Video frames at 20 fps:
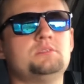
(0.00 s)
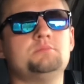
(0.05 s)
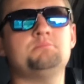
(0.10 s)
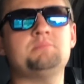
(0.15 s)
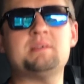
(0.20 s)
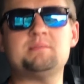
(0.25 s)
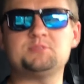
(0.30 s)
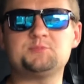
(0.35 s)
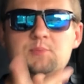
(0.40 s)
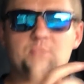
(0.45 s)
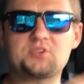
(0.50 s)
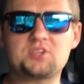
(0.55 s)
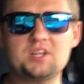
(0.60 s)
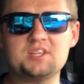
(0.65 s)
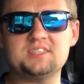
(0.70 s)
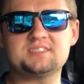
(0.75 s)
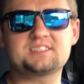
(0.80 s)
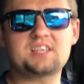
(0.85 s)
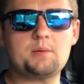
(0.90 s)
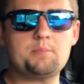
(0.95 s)
Miałem
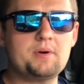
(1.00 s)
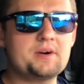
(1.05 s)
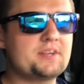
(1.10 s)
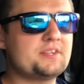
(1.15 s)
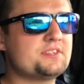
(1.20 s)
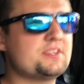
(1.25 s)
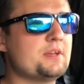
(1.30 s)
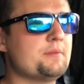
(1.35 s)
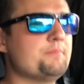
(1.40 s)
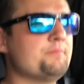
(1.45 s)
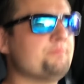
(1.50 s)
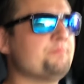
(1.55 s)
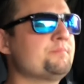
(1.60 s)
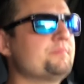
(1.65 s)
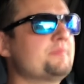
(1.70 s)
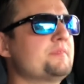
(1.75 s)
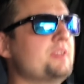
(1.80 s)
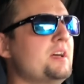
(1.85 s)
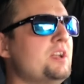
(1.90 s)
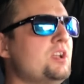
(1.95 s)
spotkanie z gabarytem,
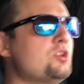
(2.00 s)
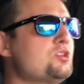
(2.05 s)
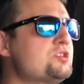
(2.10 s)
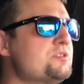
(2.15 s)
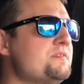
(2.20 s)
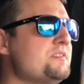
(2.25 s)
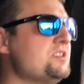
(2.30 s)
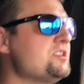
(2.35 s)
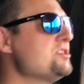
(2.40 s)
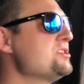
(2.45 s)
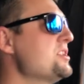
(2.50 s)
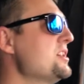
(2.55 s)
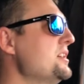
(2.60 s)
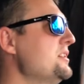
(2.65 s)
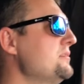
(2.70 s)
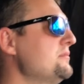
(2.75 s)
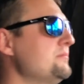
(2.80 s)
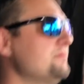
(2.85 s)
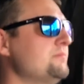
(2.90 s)
ale oczywiście